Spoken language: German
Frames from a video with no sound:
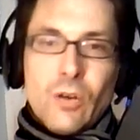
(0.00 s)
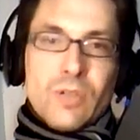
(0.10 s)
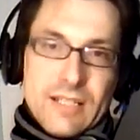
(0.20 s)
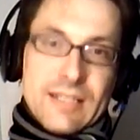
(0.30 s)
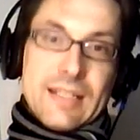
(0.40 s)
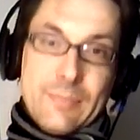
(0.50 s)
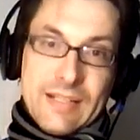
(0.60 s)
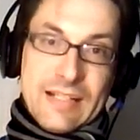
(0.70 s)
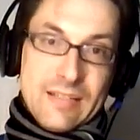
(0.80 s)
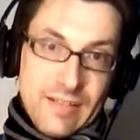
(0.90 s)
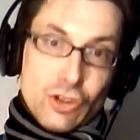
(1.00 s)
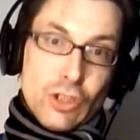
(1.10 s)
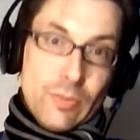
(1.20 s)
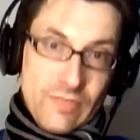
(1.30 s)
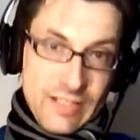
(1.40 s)
und ist eben deswegen
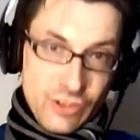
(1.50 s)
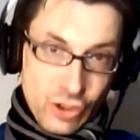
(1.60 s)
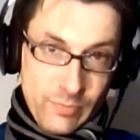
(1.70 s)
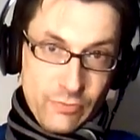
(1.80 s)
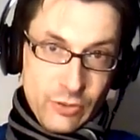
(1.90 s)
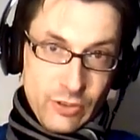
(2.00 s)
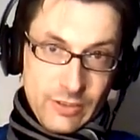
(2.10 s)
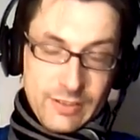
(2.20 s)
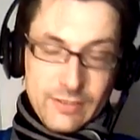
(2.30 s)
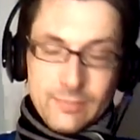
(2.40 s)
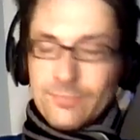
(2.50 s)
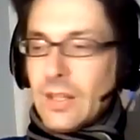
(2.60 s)
schlimm, weil es schlimme Folgen hat.